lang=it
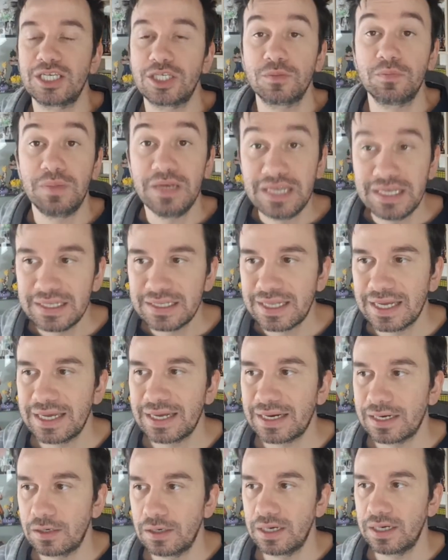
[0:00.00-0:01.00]

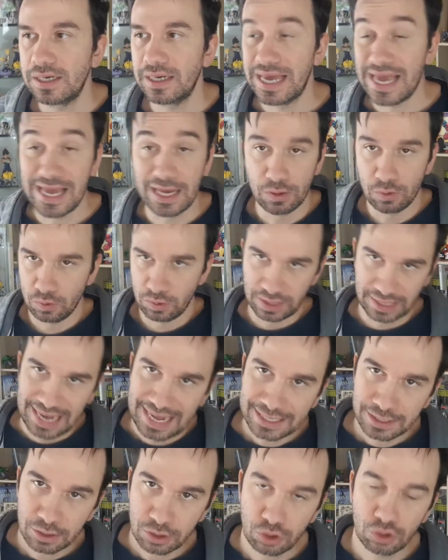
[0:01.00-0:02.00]
Splinter eh, è un
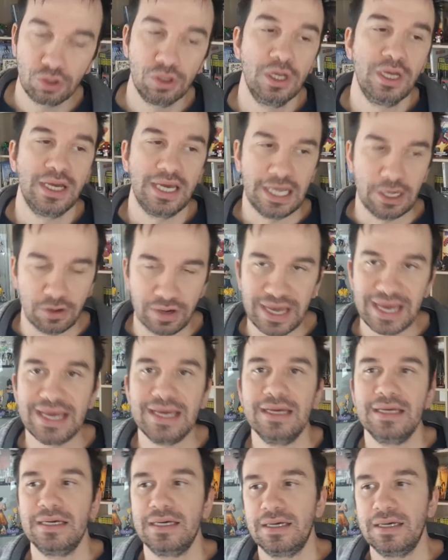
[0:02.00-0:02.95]
ratto e non è